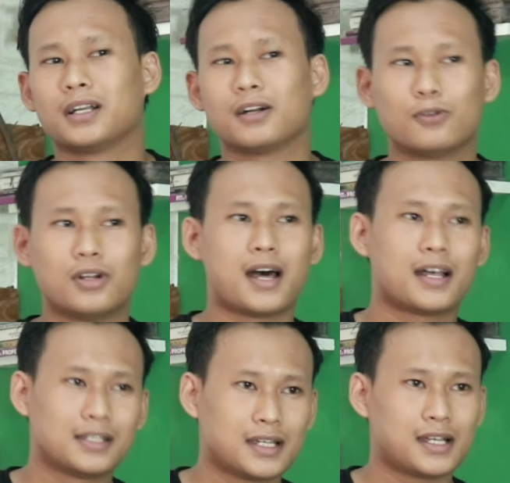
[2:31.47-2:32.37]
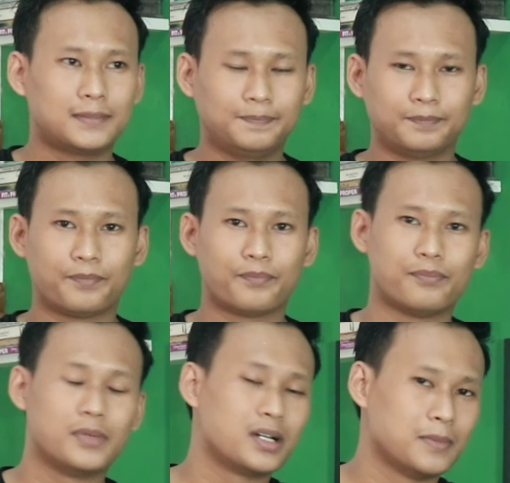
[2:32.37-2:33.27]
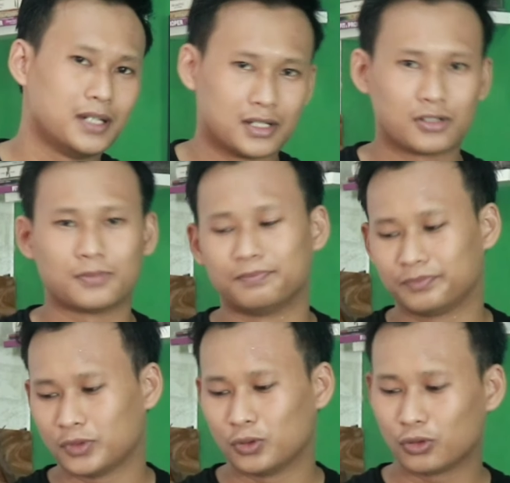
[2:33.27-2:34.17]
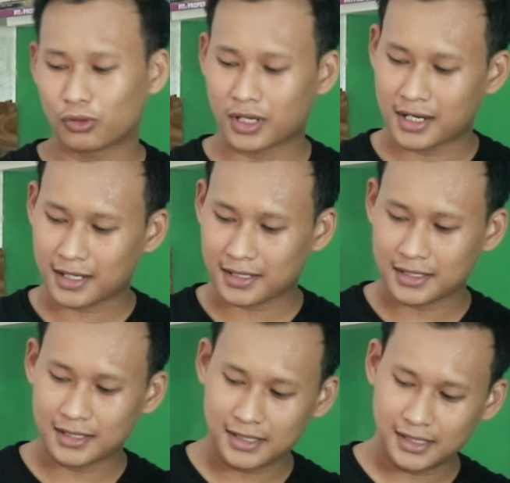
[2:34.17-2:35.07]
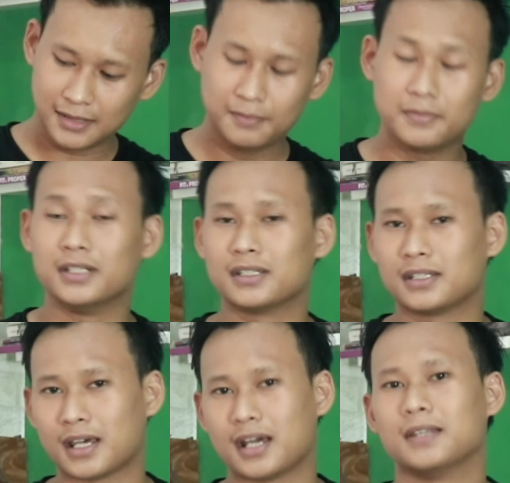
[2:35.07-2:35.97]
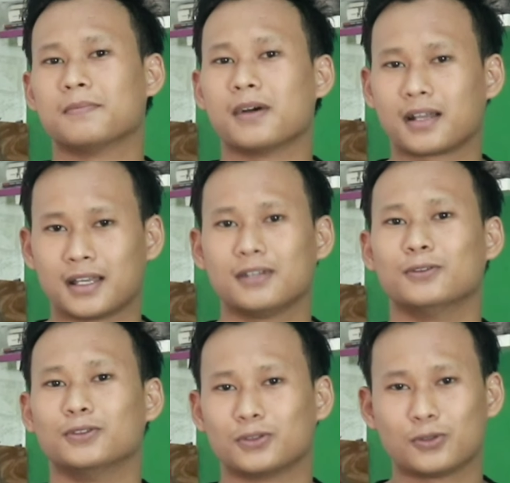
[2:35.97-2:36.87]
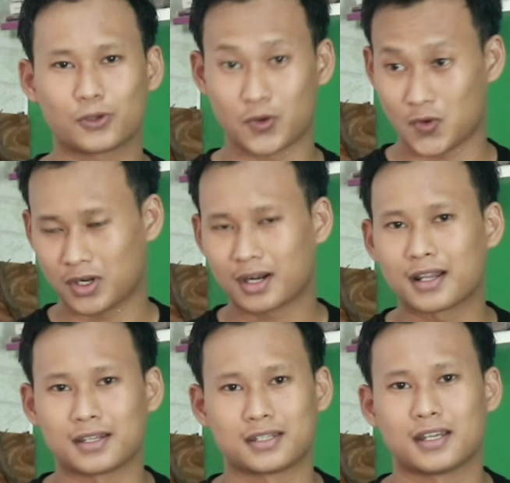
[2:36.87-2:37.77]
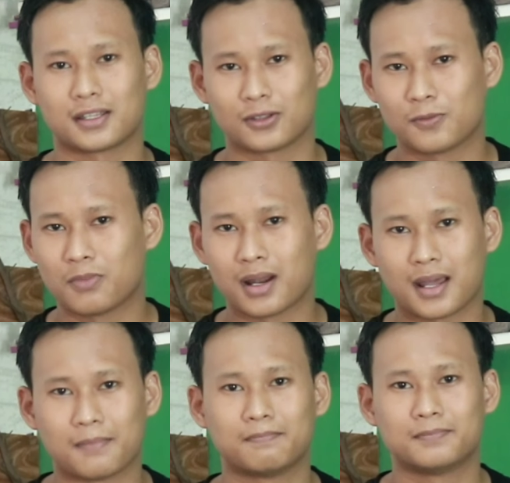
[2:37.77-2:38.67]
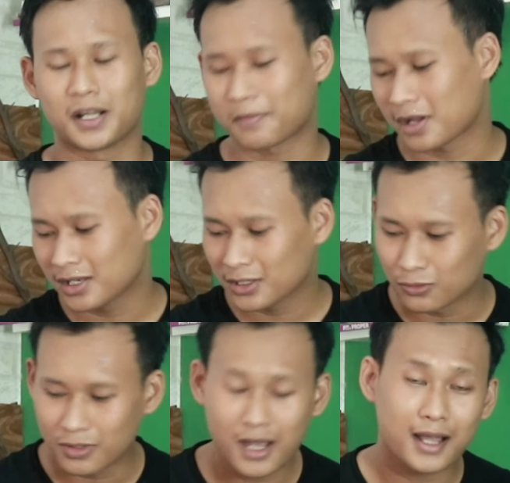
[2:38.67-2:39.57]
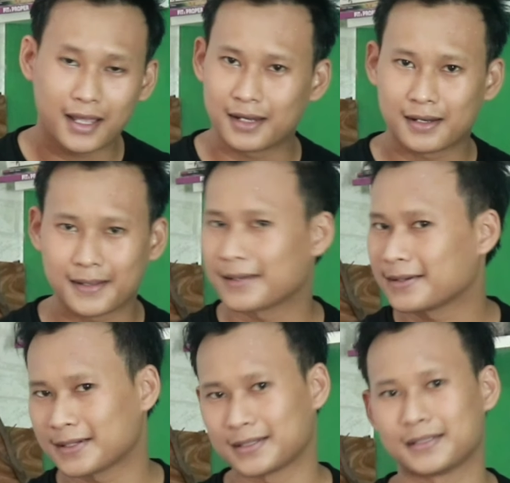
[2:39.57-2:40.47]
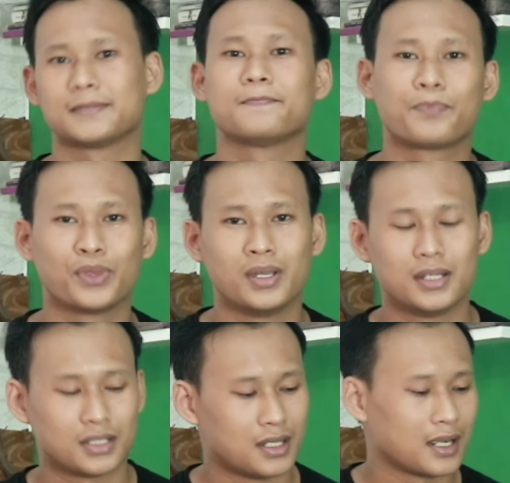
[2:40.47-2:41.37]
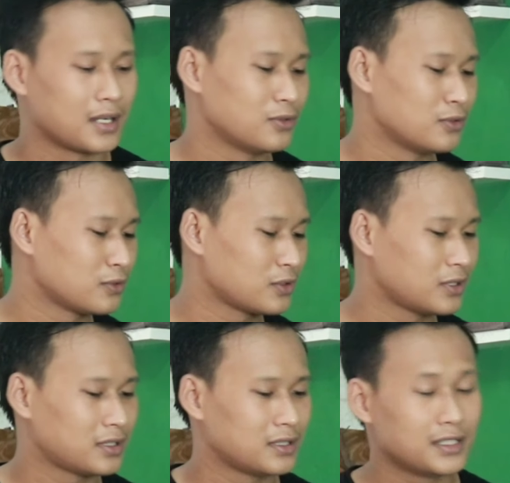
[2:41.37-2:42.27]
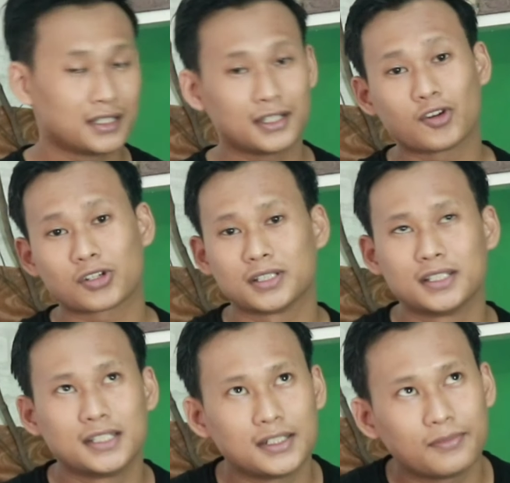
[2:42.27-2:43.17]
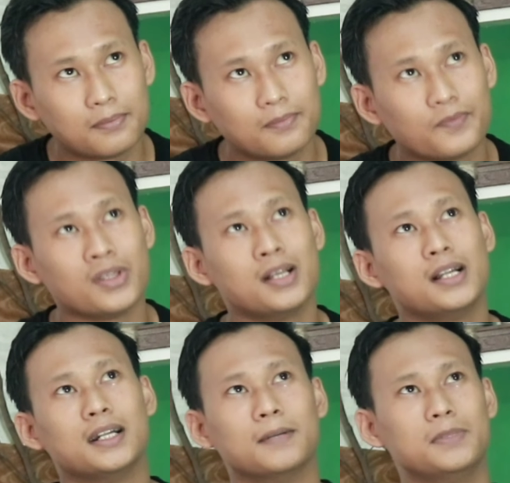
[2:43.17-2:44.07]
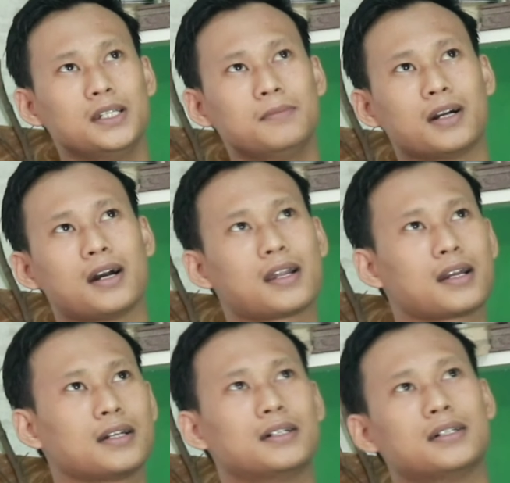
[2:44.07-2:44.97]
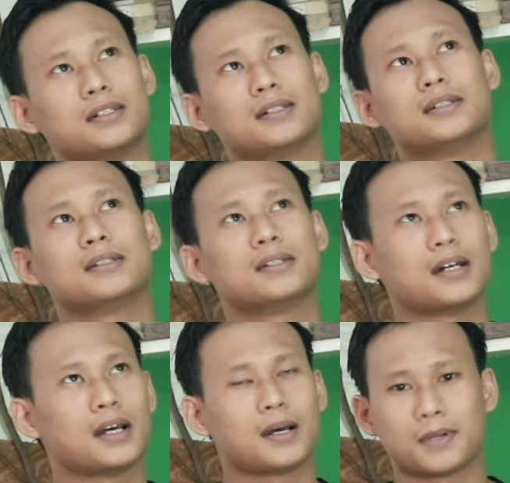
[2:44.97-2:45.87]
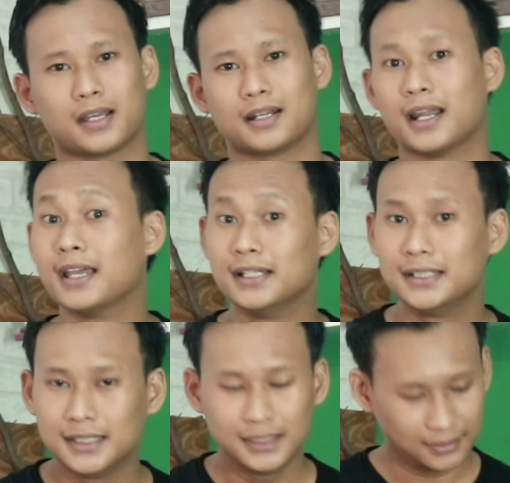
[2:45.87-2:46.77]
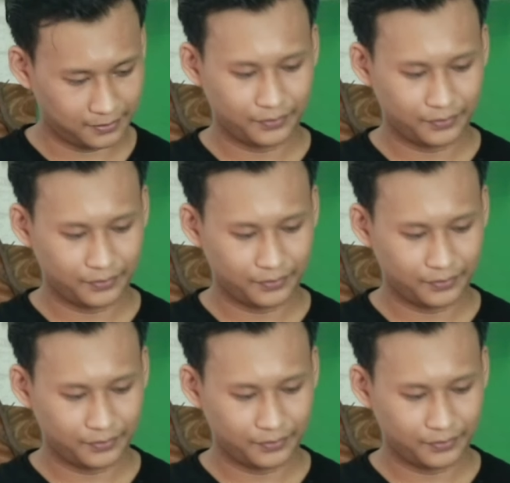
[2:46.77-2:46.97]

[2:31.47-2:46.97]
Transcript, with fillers: kegunaannya berbeda sob untuk kenek race ini bisa dipakai untuk race atau balap namanya juga enek race sedangkan untuk TT course ini lebih mengarah ke apa ya daily